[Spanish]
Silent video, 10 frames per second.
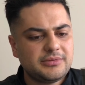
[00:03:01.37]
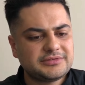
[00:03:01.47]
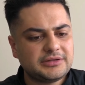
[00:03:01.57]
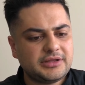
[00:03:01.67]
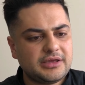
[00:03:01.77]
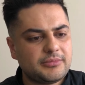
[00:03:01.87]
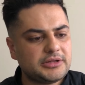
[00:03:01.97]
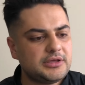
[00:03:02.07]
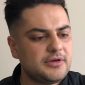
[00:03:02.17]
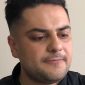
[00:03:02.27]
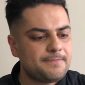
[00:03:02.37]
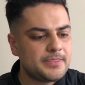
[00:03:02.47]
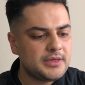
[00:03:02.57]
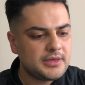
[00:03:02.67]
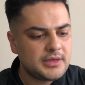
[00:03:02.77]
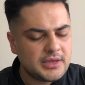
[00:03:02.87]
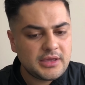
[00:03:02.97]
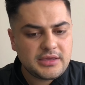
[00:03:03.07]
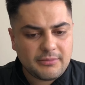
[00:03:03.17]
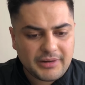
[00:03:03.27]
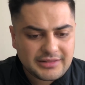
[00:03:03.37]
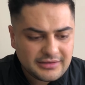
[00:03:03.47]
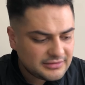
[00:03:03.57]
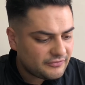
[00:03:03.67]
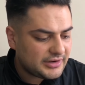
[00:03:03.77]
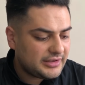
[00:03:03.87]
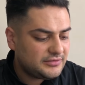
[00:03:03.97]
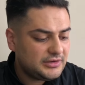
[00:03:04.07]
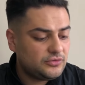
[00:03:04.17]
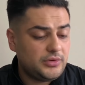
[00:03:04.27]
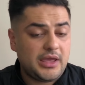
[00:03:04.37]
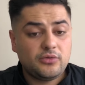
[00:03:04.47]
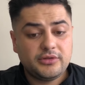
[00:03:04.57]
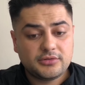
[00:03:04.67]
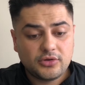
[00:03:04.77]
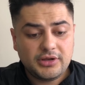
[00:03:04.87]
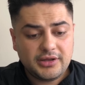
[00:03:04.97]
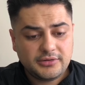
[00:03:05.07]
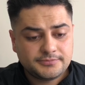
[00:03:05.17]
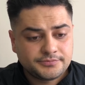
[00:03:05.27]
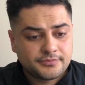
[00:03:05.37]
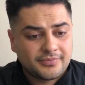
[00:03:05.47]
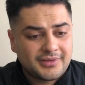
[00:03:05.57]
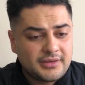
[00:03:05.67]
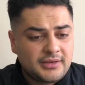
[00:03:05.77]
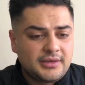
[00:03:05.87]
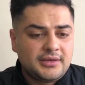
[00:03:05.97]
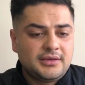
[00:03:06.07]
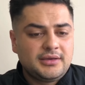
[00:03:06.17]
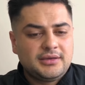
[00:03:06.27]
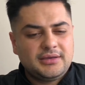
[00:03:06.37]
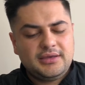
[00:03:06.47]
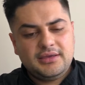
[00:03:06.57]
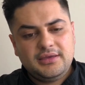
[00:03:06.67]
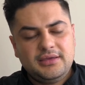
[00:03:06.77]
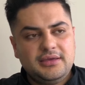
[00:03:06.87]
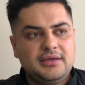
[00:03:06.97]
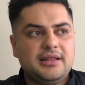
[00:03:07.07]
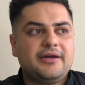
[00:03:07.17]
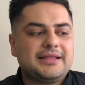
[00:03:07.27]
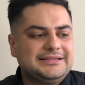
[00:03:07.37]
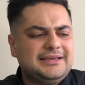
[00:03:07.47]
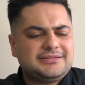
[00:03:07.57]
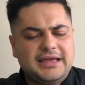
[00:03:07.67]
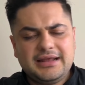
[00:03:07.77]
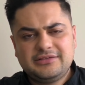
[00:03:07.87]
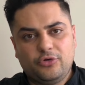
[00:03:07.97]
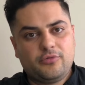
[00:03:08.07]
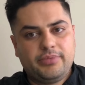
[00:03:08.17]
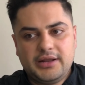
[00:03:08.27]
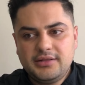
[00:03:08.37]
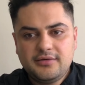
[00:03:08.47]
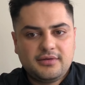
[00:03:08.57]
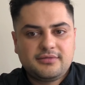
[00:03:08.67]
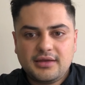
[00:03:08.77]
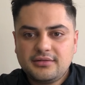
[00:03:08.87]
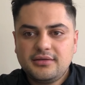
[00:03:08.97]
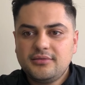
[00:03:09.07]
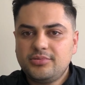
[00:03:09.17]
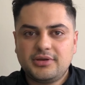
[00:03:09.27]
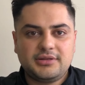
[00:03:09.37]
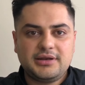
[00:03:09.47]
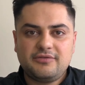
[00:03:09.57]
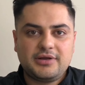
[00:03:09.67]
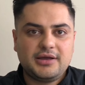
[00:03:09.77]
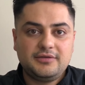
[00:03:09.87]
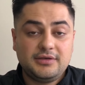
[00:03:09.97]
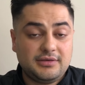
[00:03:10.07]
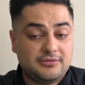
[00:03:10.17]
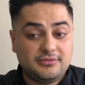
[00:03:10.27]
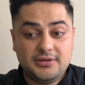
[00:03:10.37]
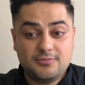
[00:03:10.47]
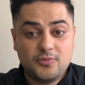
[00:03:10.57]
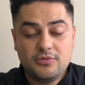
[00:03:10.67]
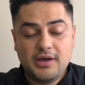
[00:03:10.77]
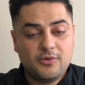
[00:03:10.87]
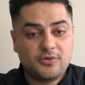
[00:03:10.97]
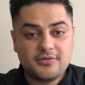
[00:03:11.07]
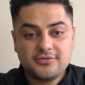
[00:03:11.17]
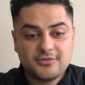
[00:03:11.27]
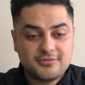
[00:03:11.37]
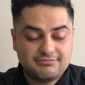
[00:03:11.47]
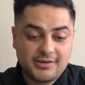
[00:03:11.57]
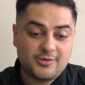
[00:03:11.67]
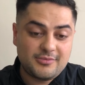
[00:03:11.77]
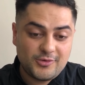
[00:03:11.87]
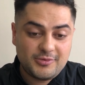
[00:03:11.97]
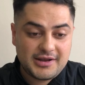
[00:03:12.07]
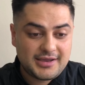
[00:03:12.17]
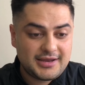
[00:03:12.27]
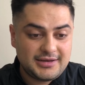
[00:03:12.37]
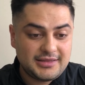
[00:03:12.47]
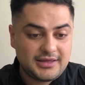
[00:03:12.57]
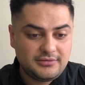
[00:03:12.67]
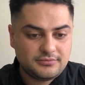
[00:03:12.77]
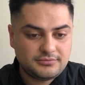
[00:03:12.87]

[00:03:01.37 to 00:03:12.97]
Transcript: bastante llamativa. Y aparte de esta fragancia es un Eau de Toilet, y la verdad es que Sara sorprende bastante porque tiene fragancias que son de muy bajo costo, pero de muy buena calidad.